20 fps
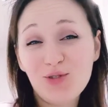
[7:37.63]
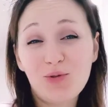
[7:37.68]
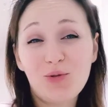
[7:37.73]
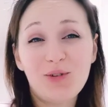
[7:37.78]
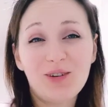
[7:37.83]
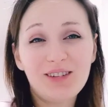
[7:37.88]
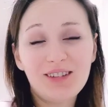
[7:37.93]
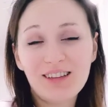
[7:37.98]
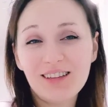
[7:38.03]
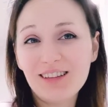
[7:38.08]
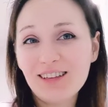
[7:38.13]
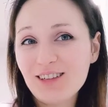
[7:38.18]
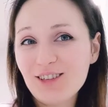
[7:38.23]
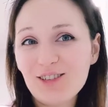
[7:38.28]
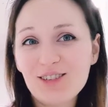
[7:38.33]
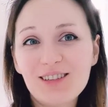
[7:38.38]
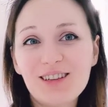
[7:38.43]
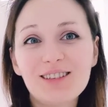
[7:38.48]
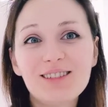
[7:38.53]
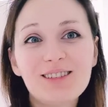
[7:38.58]
Торт,
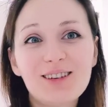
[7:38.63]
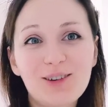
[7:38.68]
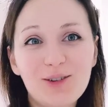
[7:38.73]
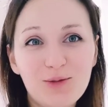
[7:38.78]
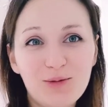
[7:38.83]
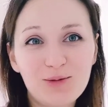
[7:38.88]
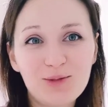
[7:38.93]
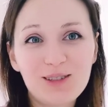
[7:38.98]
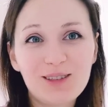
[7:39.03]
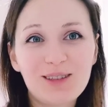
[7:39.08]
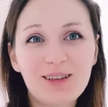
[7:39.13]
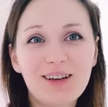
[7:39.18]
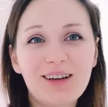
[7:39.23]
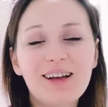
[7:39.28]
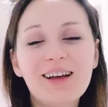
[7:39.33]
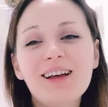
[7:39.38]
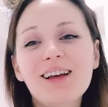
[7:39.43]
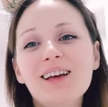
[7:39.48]
отличная закуска.